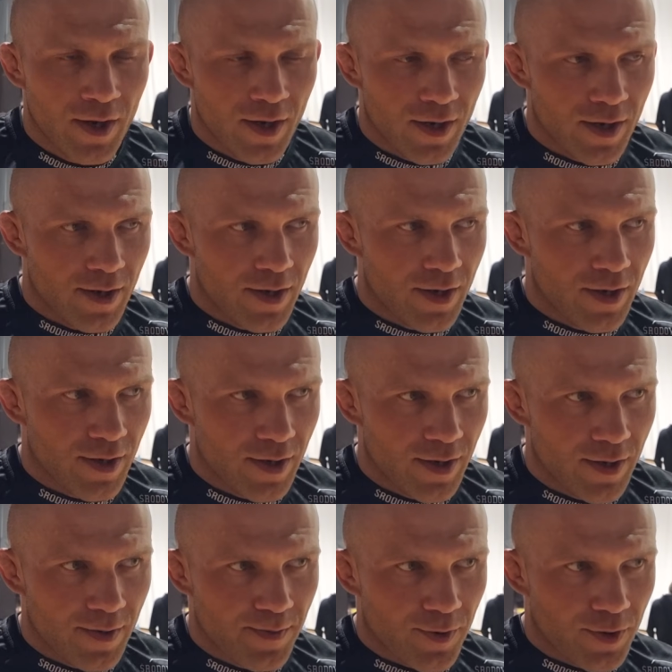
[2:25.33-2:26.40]

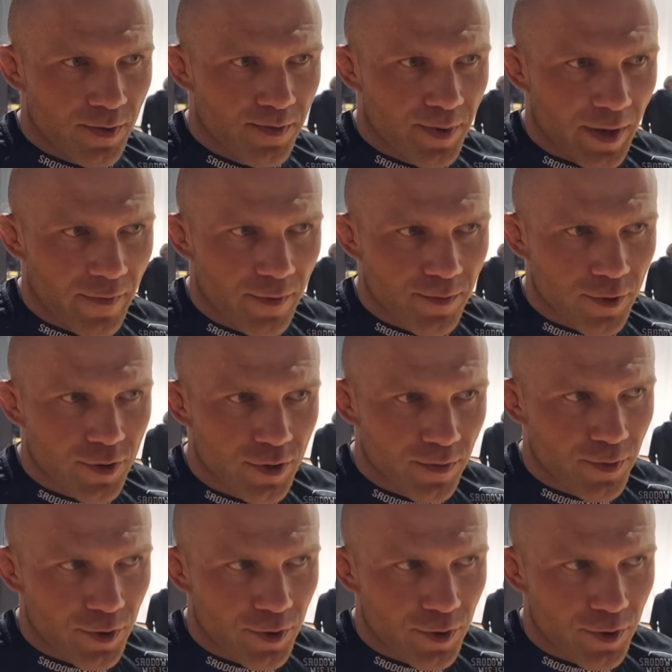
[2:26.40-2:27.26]
e, po tym prawym prostym,